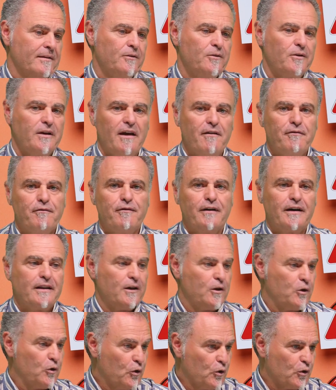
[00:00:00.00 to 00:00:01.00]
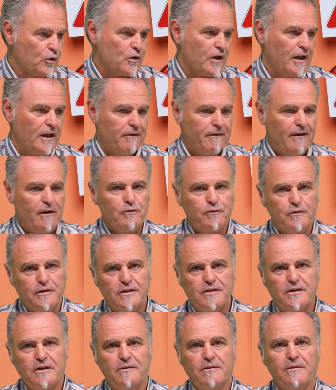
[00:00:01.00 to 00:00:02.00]
non è faticoso a livello
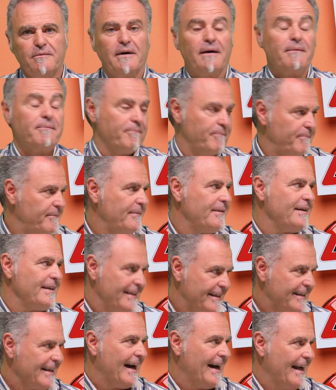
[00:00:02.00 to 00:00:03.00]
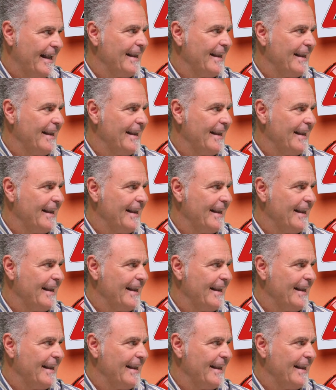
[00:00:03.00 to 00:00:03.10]
fisico, ma mentale.